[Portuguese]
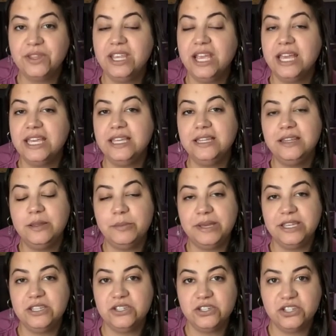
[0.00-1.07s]
E aí
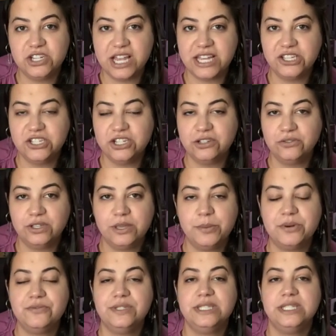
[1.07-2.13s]
também já adianto aqui
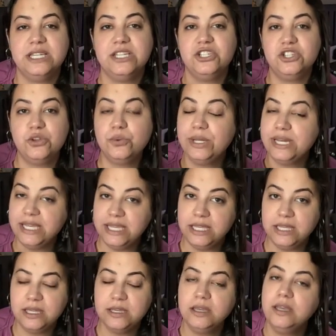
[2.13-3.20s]
para vocês que o
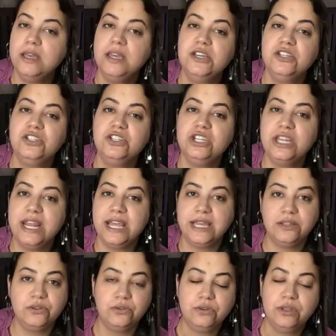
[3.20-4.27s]
link
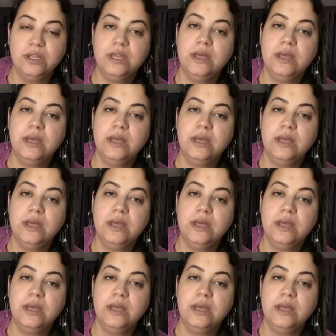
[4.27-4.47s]
direto